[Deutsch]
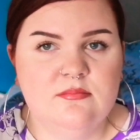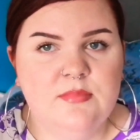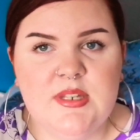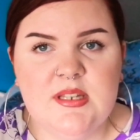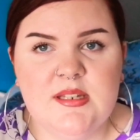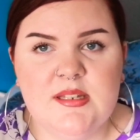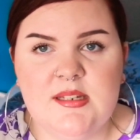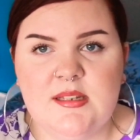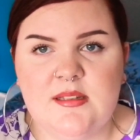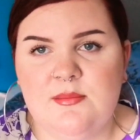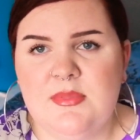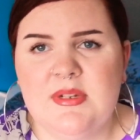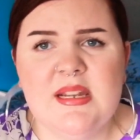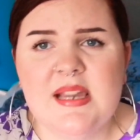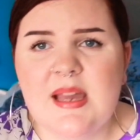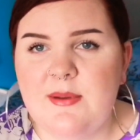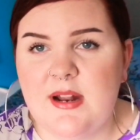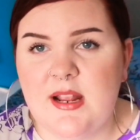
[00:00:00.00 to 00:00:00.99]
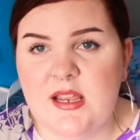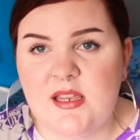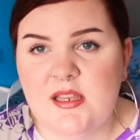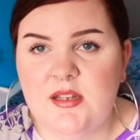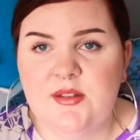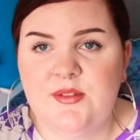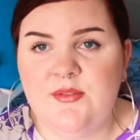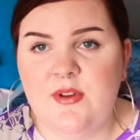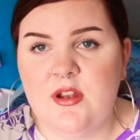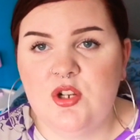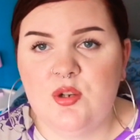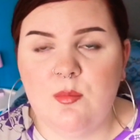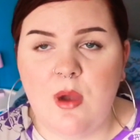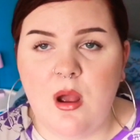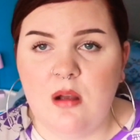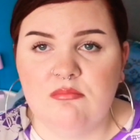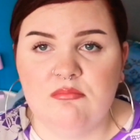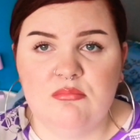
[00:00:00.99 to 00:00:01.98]
Piercings, mit denen kann man eigentlich nichts falsch
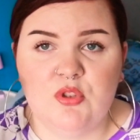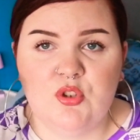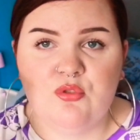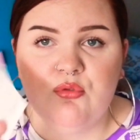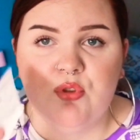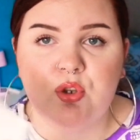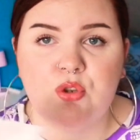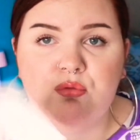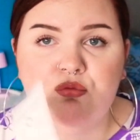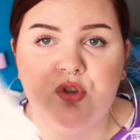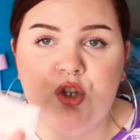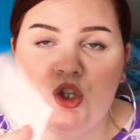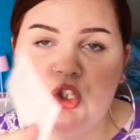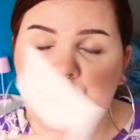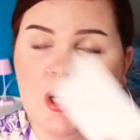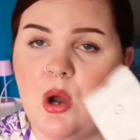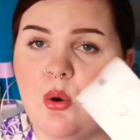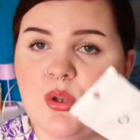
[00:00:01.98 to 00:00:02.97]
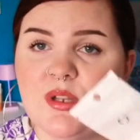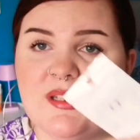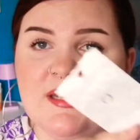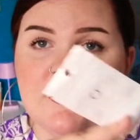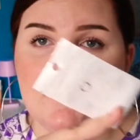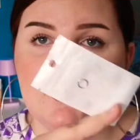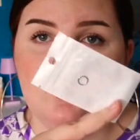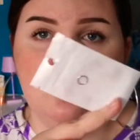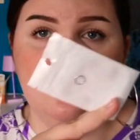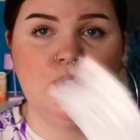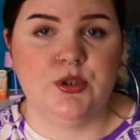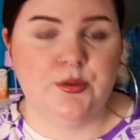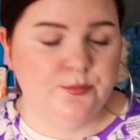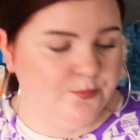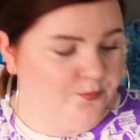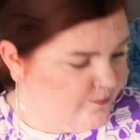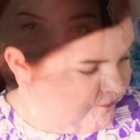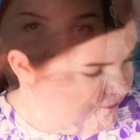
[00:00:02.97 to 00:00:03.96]
machen. Deswegen finde ich die auch sehr, sehr
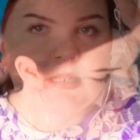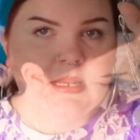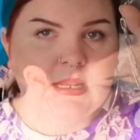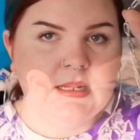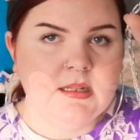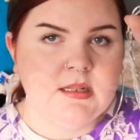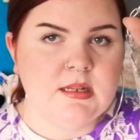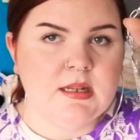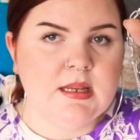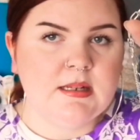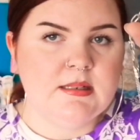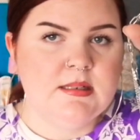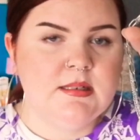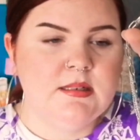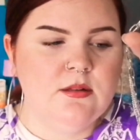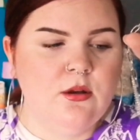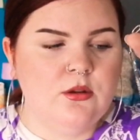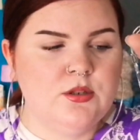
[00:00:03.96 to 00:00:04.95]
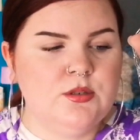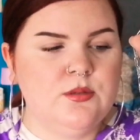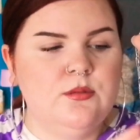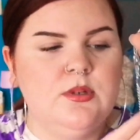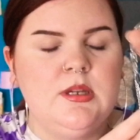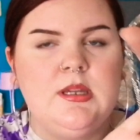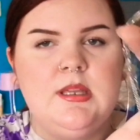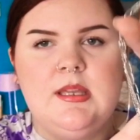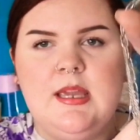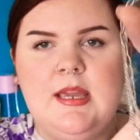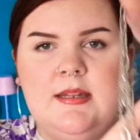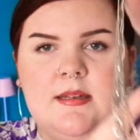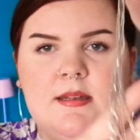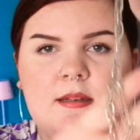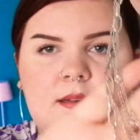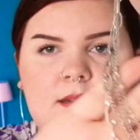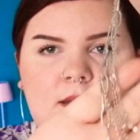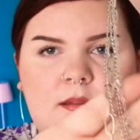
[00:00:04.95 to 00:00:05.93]
gut. Dann hatte ich noch so eine
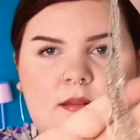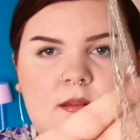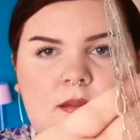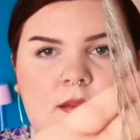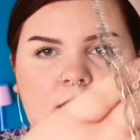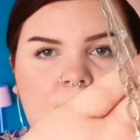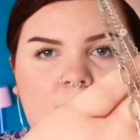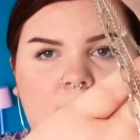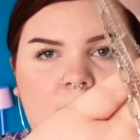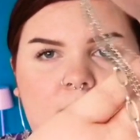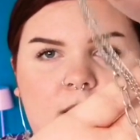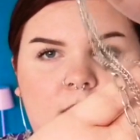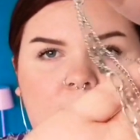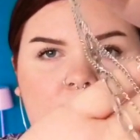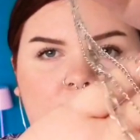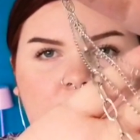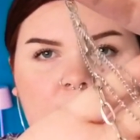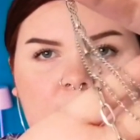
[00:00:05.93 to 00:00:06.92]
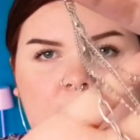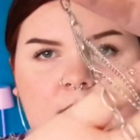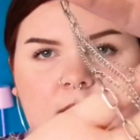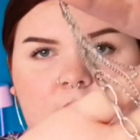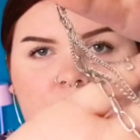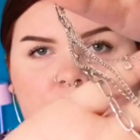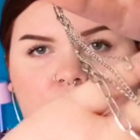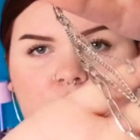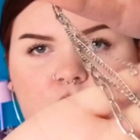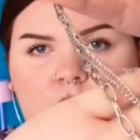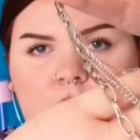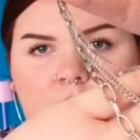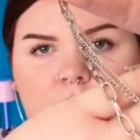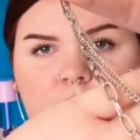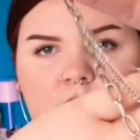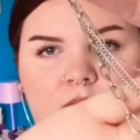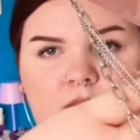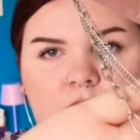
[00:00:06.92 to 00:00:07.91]
Kette Kennt ihr auch schon
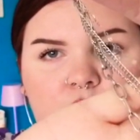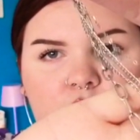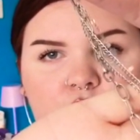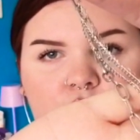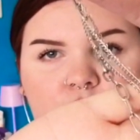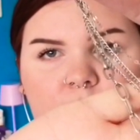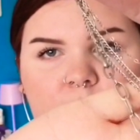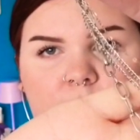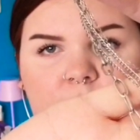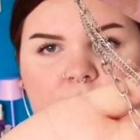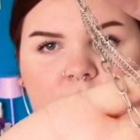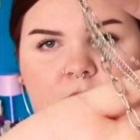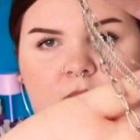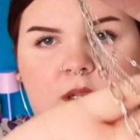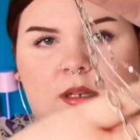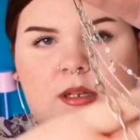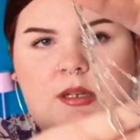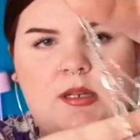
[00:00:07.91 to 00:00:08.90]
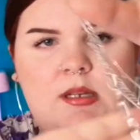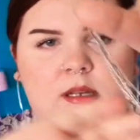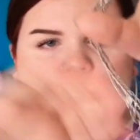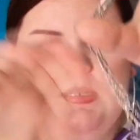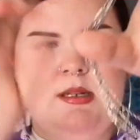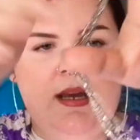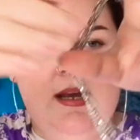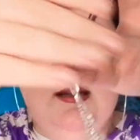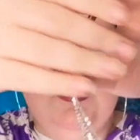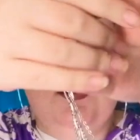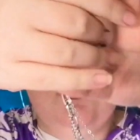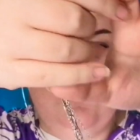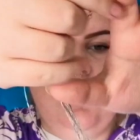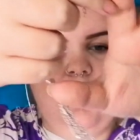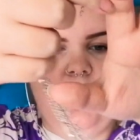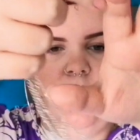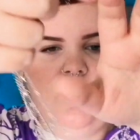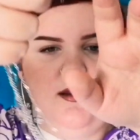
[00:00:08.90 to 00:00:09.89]
bestimmt. Die hat so
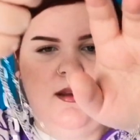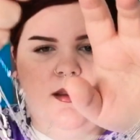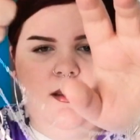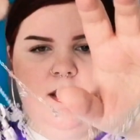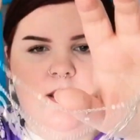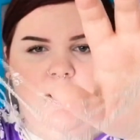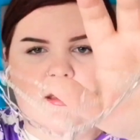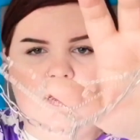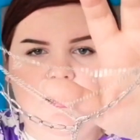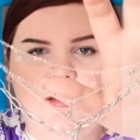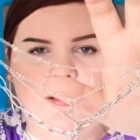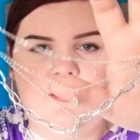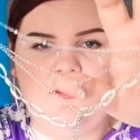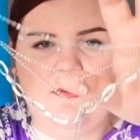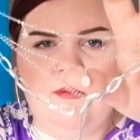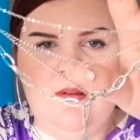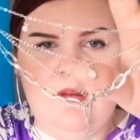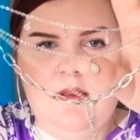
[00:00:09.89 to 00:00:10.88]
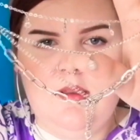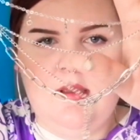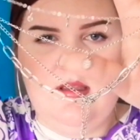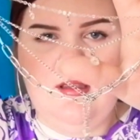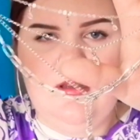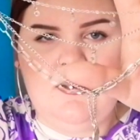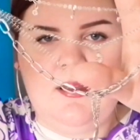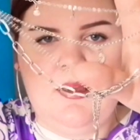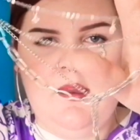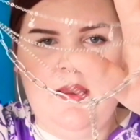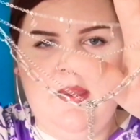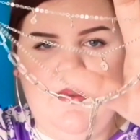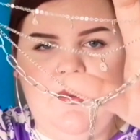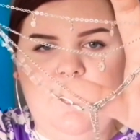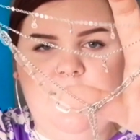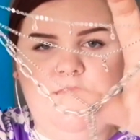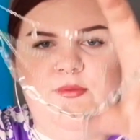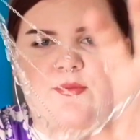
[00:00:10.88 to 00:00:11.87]
ein, zwei,
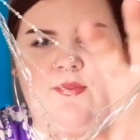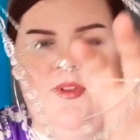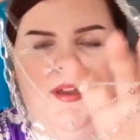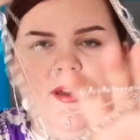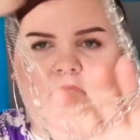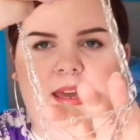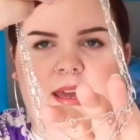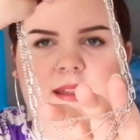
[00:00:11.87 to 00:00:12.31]
drei, vier